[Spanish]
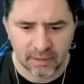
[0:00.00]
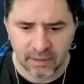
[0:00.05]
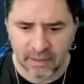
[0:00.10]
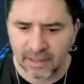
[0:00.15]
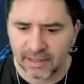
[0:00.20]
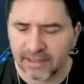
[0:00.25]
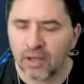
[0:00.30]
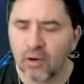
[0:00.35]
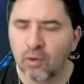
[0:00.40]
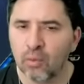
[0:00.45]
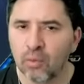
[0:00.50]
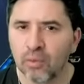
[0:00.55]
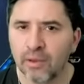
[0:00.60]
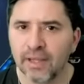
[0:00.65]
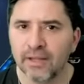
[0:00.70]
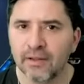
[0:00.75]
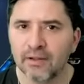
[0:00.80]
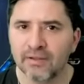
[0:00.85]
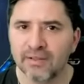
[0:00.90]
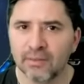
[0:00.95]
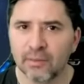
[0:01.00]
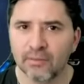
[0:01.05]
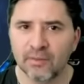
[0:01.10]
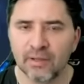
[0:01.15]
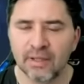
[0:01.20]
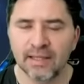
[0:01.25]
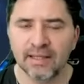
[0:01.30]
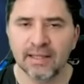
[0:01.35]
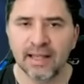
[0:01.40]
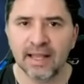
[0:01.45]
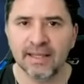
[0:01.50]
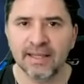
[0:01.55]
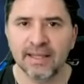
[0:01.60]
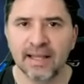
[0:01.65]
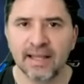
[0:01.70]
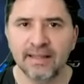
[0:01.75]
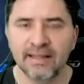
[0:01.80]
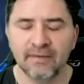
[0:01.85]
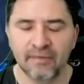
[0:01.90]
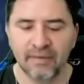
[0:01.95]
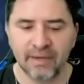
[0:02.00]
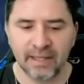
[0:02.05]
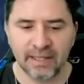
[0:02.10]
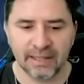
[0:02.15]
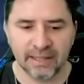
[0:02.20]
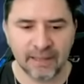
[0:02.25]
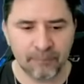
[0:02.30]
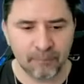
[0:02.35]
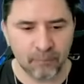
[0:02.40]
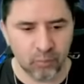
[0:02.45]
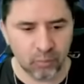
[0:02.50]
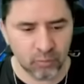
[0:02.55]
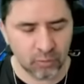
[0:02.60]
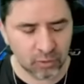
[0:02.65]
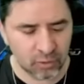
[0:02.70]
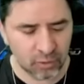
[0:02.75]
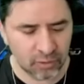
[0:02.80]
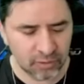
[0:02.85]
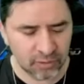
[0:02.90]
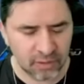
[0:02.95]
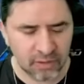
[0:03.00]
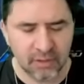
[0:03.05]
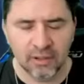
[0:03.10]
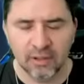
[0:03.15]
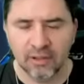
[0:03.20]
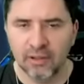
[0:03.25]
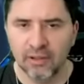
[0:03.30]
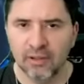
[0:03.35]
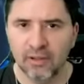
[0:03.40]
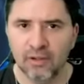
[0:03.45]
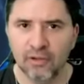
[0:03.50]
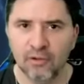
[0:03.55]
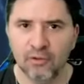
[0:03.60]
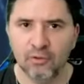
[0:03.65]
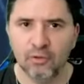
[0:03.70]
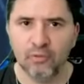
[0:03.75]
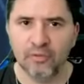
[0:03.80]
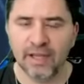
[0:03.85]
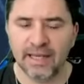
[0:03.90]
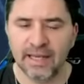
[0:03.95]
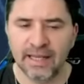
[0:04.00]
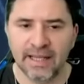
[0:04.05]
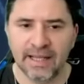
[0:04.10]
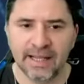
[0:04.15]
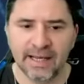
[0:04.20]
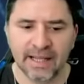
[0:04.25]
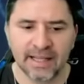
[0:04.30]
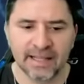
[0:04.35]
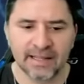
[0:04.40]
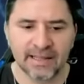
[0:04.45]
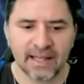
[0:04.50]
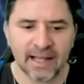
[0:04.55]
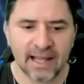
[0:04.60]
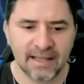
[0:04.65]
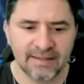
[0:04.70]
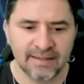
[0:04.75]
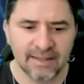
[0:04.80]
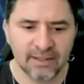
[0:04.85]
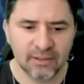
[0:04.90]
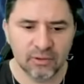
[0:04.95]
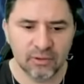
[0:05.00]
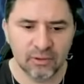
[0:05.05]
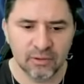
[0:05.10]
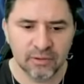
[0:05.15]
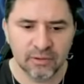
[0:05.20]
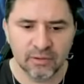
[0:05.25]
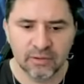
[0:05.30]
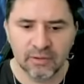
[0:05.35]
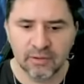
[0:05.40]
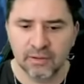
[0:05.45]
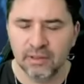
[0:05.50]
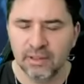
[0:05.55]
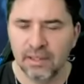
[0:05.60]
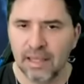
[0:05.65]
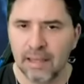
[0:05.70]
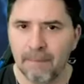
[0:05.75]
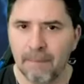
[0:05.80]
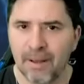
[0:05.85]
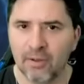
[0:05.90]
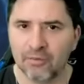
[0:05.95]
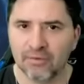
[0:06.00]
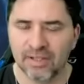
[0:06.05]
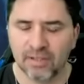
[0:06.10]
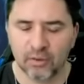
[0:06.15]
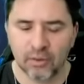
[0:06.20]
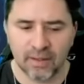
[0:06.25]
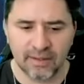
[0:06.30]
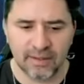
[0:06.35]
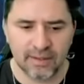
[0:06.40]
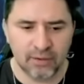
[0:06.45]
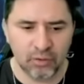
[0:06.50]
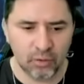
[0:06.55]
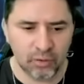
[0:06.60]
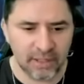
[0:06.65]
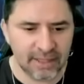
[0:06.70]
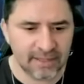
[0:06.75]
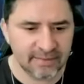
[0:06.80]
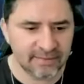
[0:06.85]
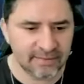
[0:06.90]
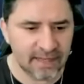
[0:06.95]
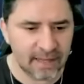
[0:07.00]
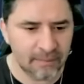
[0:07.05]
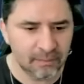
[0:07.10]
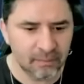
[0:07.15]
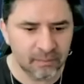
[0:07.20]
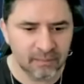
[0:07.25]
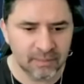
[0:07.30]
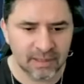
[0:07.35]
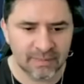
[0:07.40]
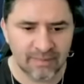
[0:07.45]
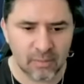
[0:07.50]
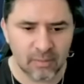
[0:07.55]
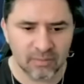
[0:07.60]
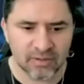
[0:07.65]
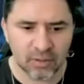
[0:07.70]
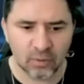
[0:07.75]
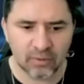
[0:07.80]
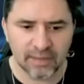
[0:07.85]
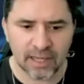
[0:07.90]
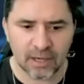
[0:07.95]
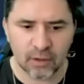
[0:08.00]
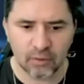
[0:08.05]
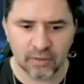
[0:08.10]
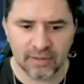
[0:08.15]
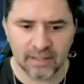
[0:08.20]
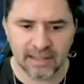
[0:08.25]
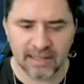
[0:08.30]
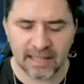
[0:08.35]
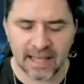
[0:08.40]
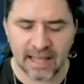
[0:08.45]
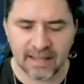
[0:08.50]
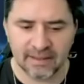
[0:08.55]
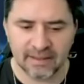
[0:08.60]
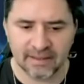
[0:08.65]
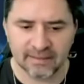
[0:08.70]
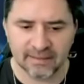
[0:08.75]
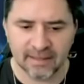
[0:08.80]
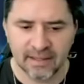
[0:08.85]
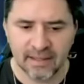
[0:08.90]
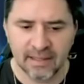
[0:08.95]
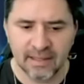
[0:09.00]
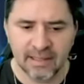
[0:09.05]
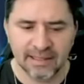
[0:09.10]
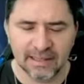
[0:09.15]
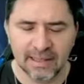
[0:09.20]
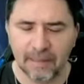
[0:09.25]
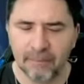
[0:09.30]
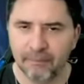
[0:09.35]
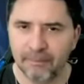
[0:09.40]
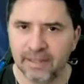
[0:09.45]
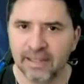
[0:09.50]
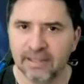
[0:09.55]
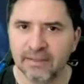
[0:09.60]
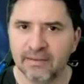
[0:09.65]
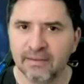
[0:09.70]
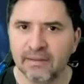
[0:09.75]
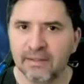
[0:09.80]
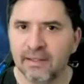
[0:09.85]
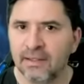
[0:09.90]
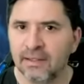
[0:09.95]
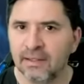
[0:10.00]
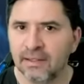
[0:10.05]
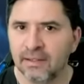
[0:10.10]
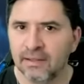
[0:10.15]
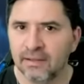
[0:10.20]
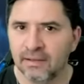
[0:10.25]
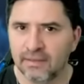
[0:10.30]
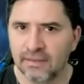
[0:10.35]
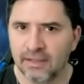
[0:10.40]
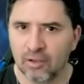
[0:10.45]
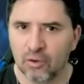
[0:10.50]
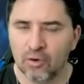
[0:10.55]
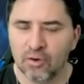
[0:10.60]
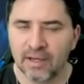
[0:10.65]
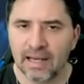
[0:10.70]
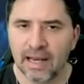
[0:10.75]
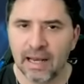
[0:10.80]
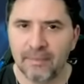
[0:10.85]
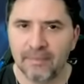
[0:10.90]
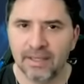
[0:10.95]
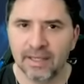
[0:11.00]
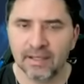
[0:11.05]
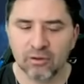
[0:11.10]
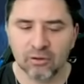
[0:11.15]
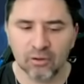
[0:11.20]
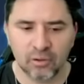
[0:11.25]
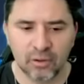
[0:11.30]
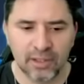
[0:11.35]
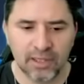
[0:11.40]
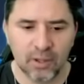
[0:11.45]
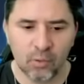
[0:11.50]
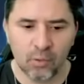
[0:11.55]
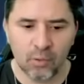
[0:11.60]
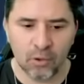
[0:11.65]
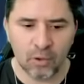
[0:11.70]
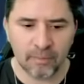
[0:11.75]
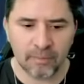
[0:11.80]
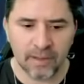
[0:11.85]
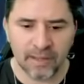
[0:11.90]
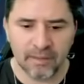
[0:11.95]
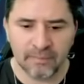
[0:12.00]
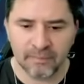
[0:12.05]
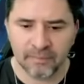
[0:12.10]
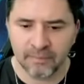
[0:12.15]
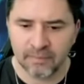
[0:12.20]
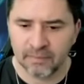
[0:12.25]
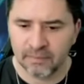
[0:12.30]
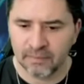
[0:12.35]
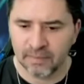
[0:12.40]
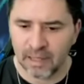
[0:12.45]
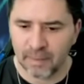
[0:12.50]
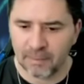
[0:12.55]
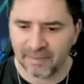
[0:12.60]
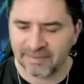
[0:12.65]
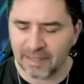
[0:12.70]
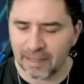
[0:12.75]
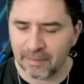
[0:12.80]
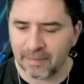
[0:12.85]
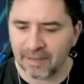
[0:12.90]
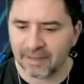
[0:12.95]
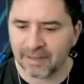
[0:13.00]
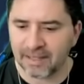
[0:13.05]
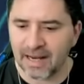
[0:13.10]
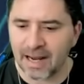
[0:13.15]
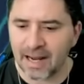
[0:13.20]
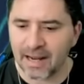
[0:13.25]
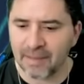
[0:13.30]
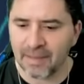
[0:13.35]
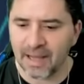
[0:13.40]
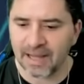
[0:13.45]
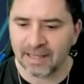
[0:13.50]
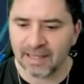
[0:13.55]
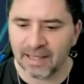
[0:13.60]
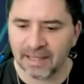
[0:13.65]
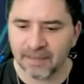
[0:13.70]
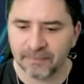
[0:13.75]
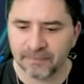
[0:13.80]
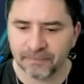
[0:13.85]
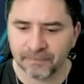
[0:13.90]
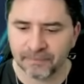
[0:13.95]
Están ocurriendo situaciones trágicas en diferentes puntos. Lluvia negra que está cayendo en varios sectores de Indonesia. Te vamos a contar los detalles también del congelamiento en Europa, especialmente en Alemania.